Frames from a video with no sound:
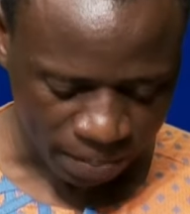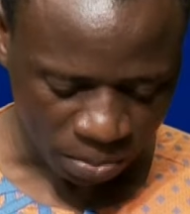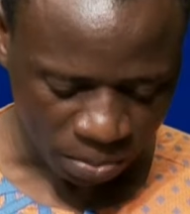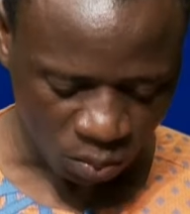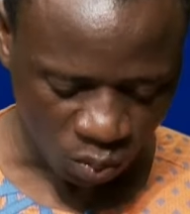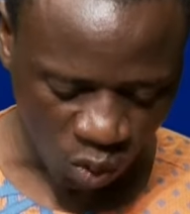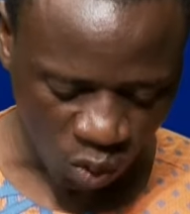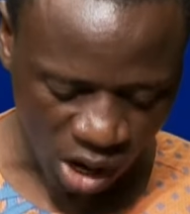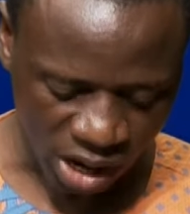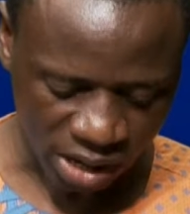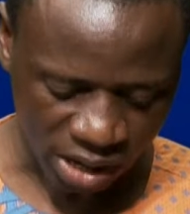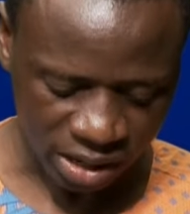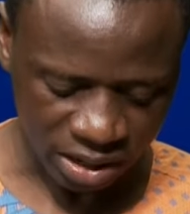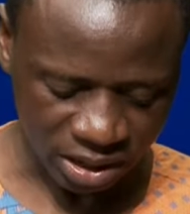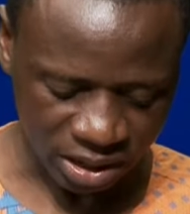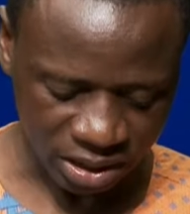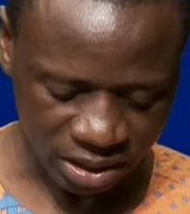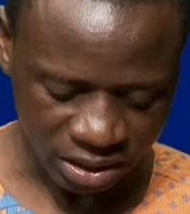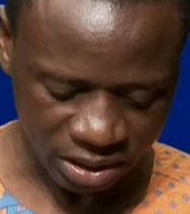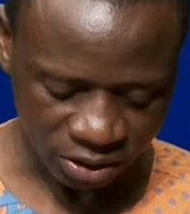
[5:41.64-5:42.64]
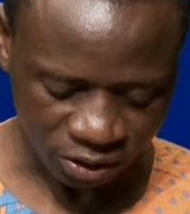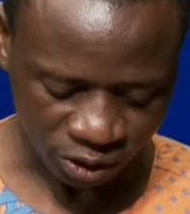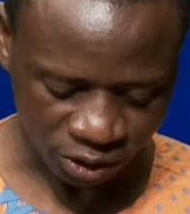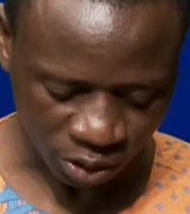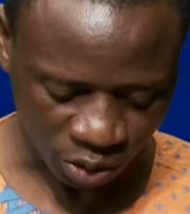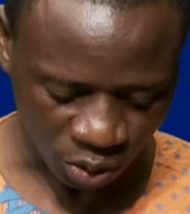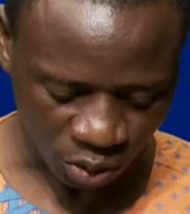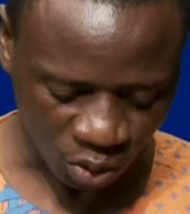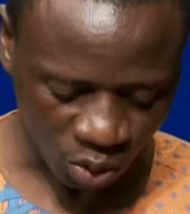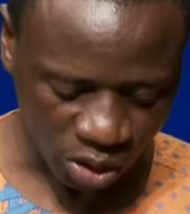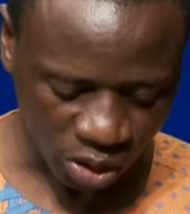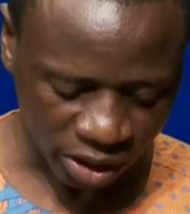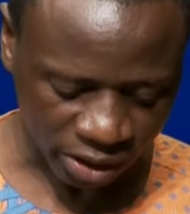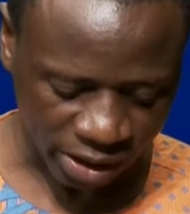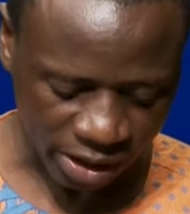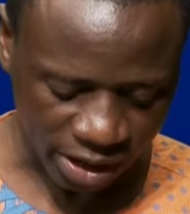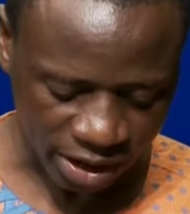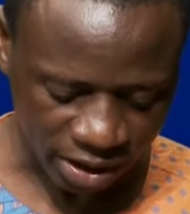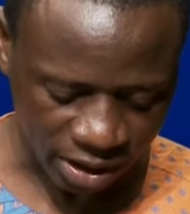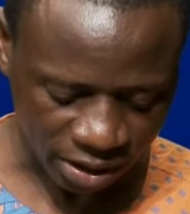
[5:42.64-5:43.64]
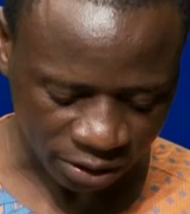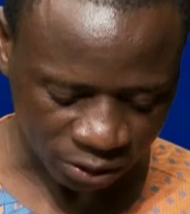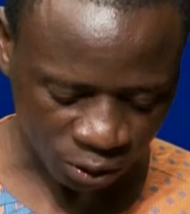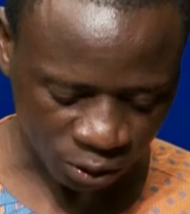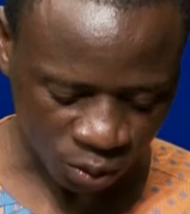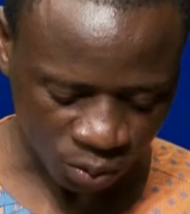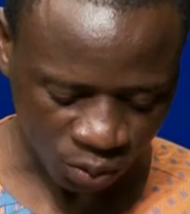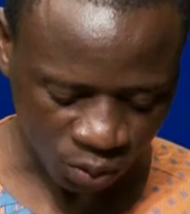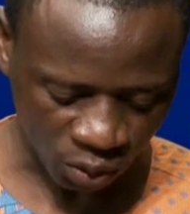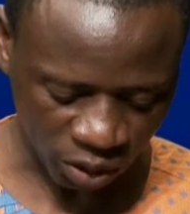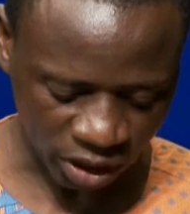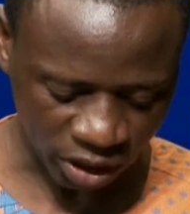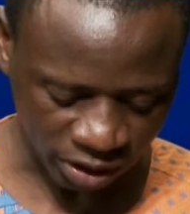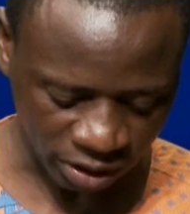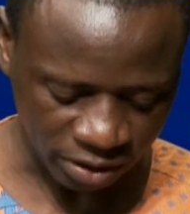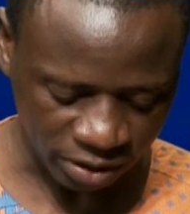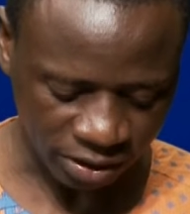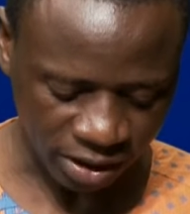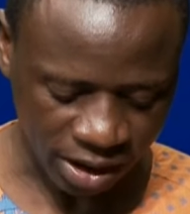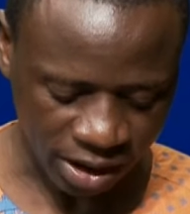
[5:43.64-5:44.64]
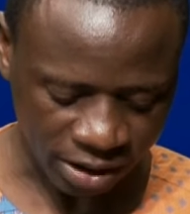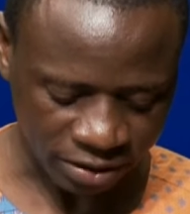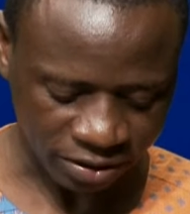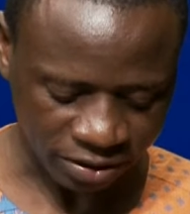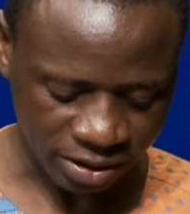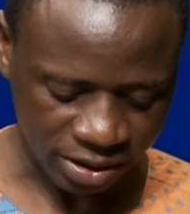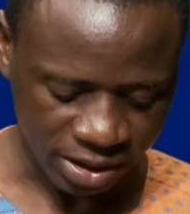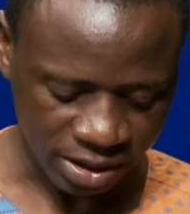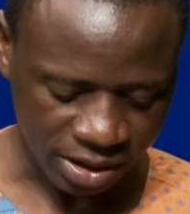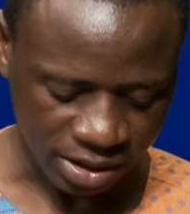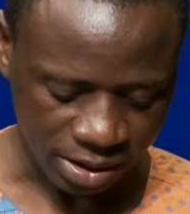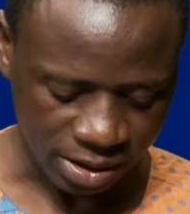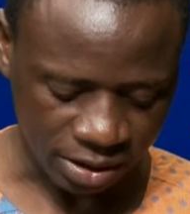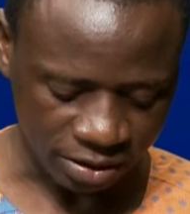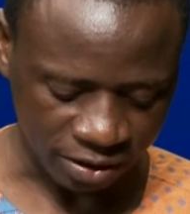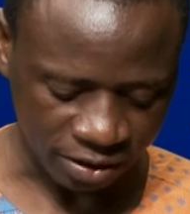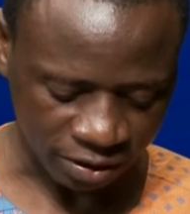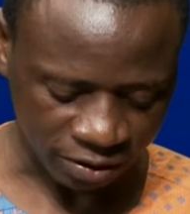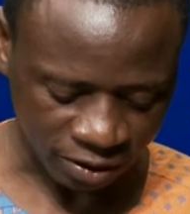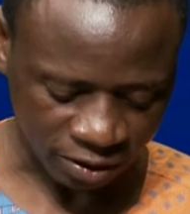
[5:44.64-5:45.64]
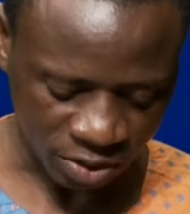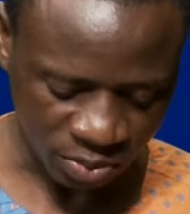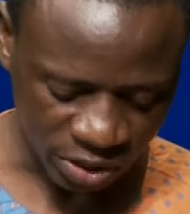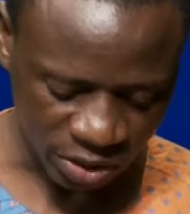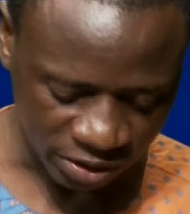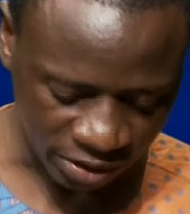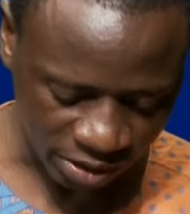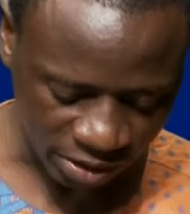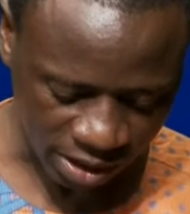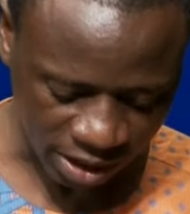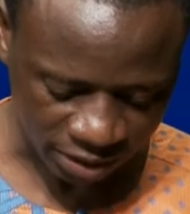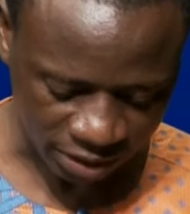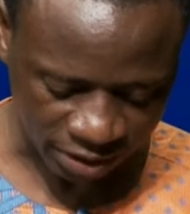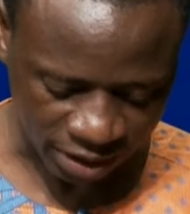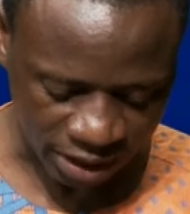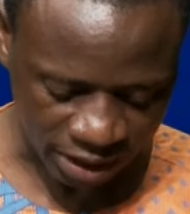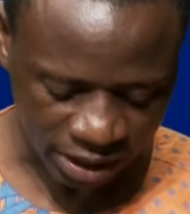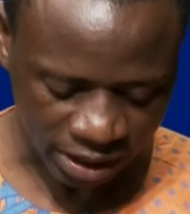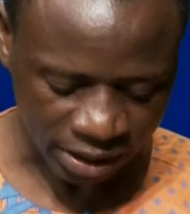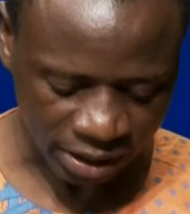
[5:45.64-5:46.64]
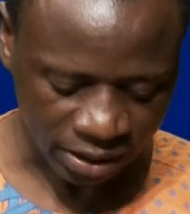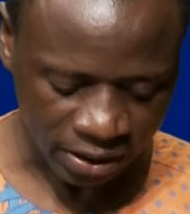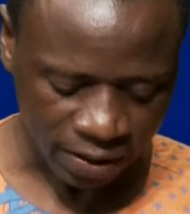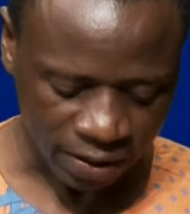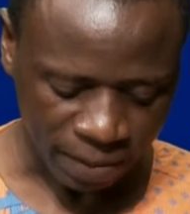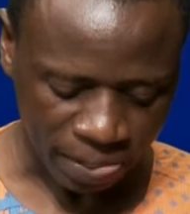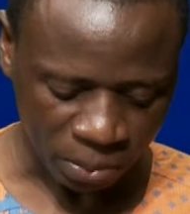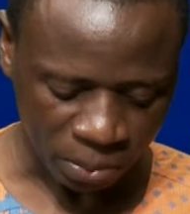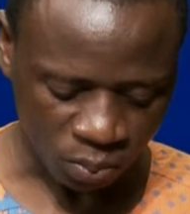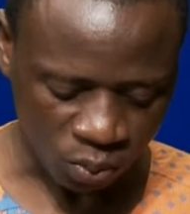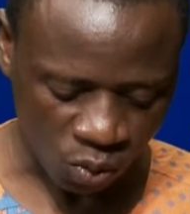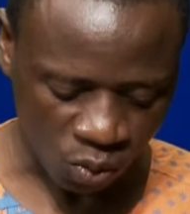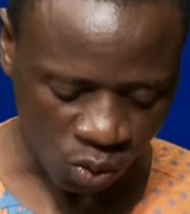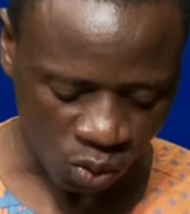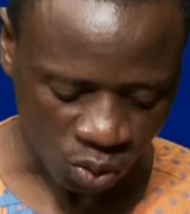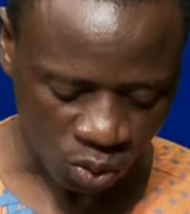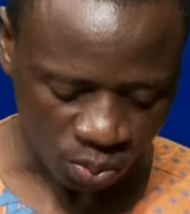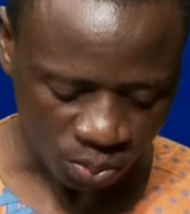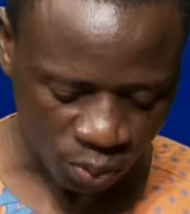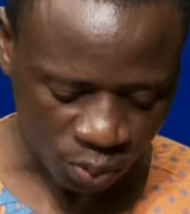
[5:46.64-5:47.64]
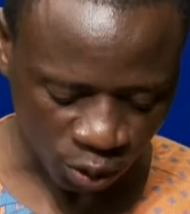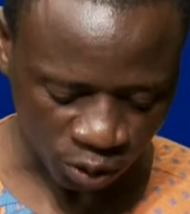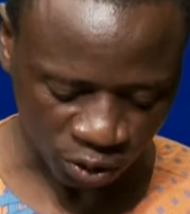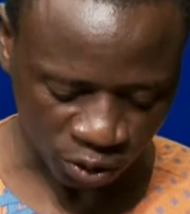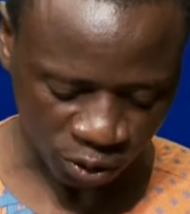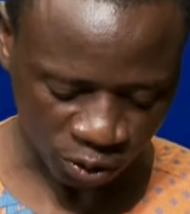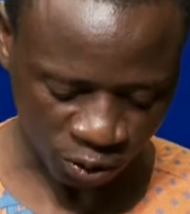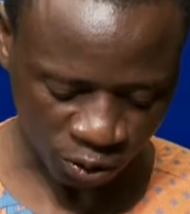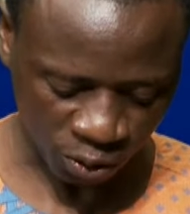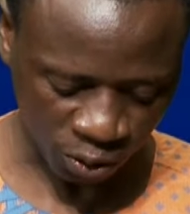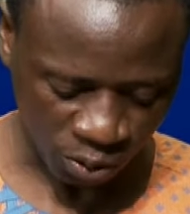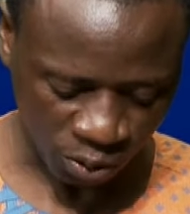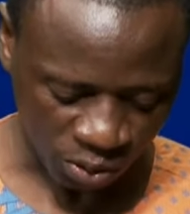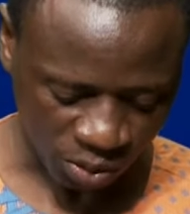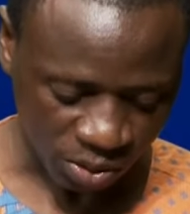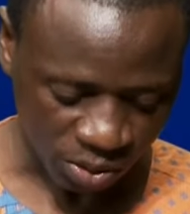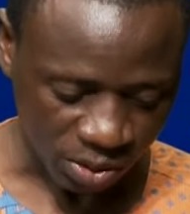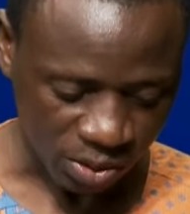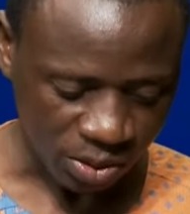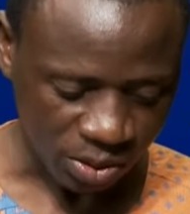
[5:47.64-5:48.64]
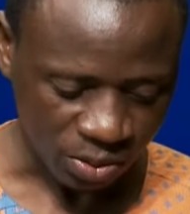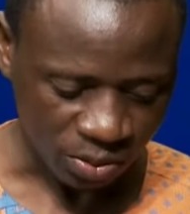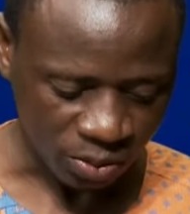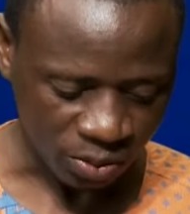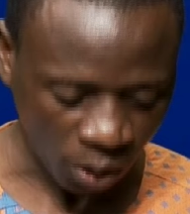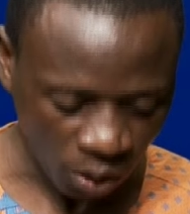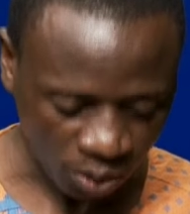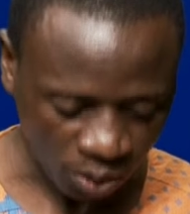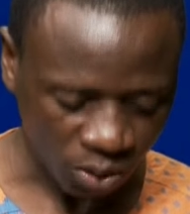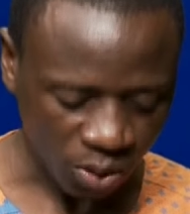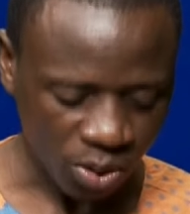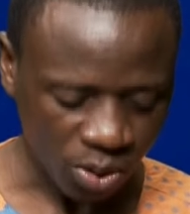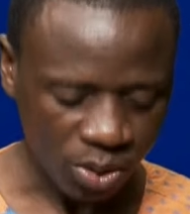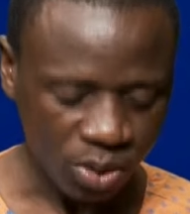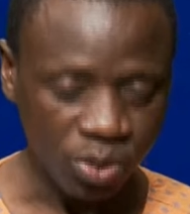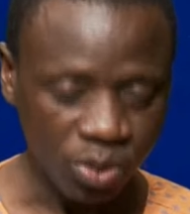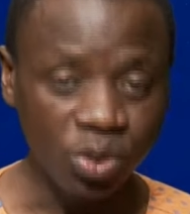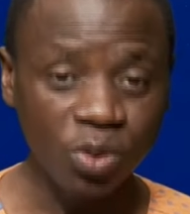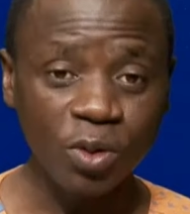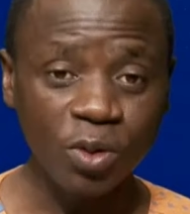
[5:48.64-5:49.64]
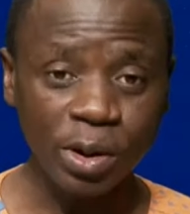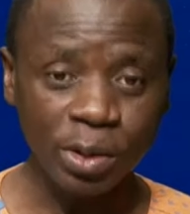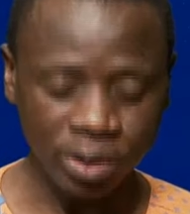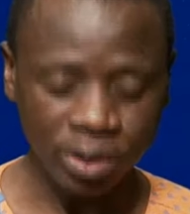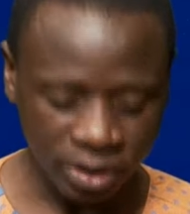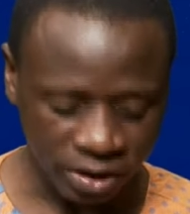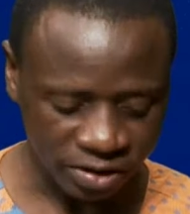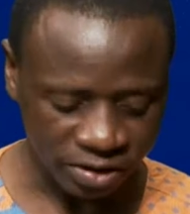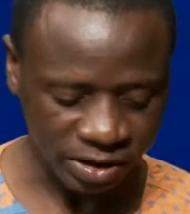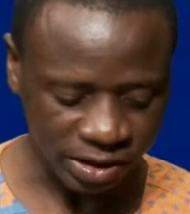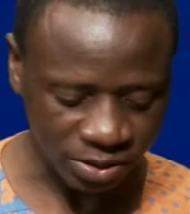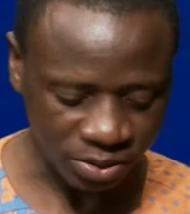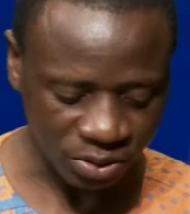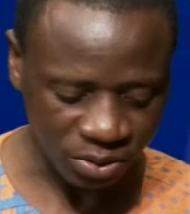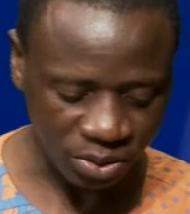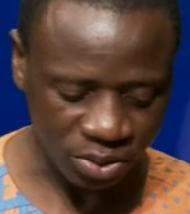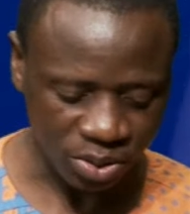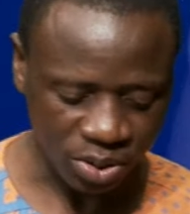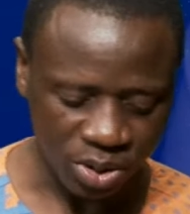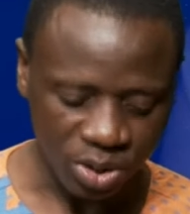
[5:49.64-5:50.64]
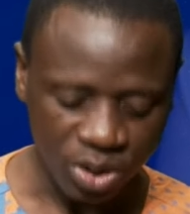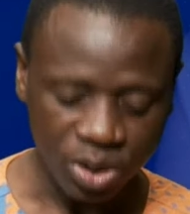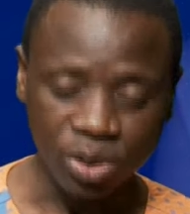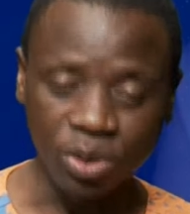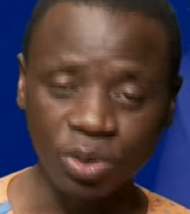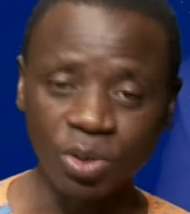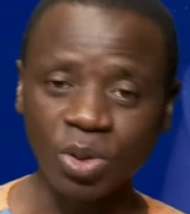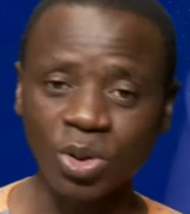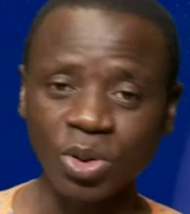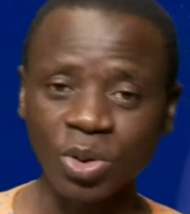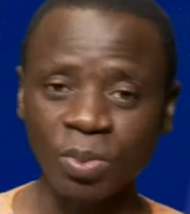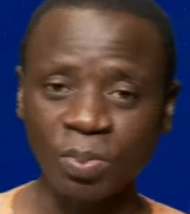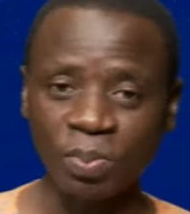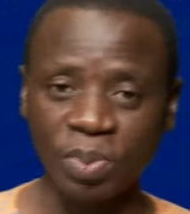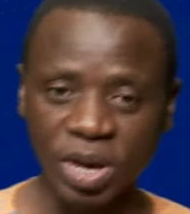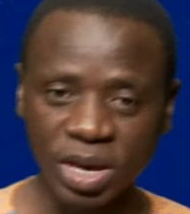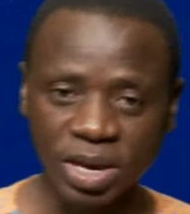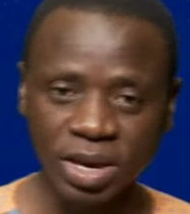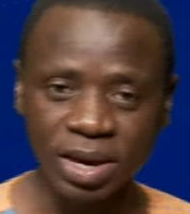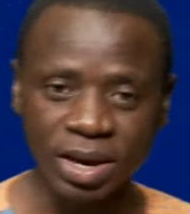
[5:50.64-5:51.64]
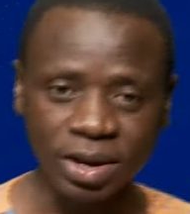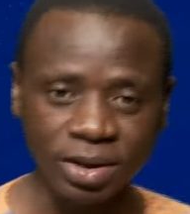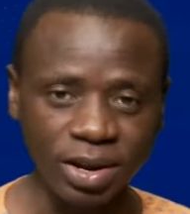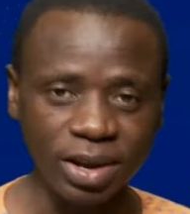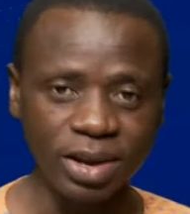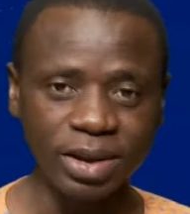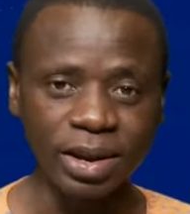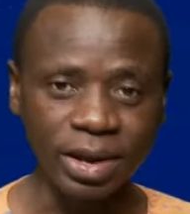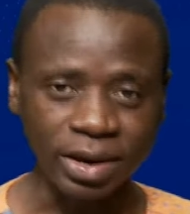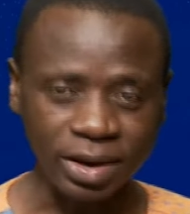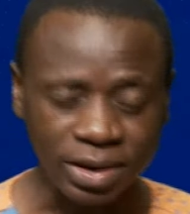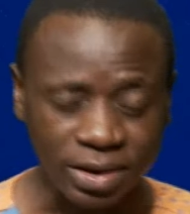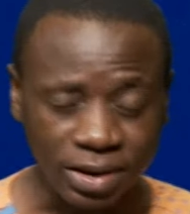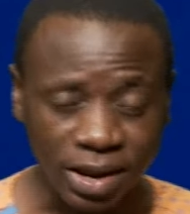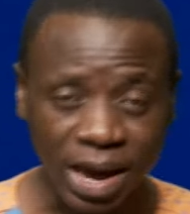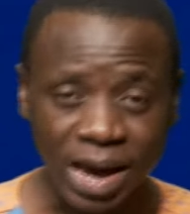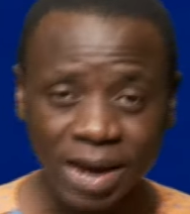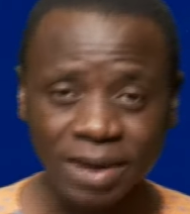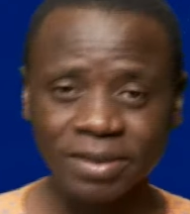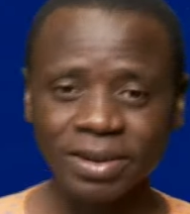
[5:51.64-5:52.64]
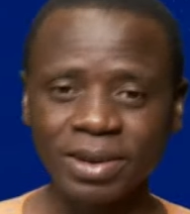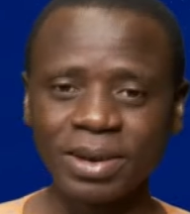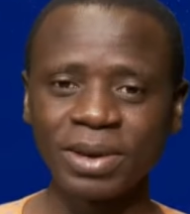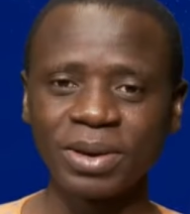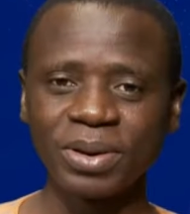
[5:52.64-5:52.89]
moi et je te donnerai les nations pour héritage, les extrémités de la terre pour possession. Donc, nous voyons ici que notre pays est un héritage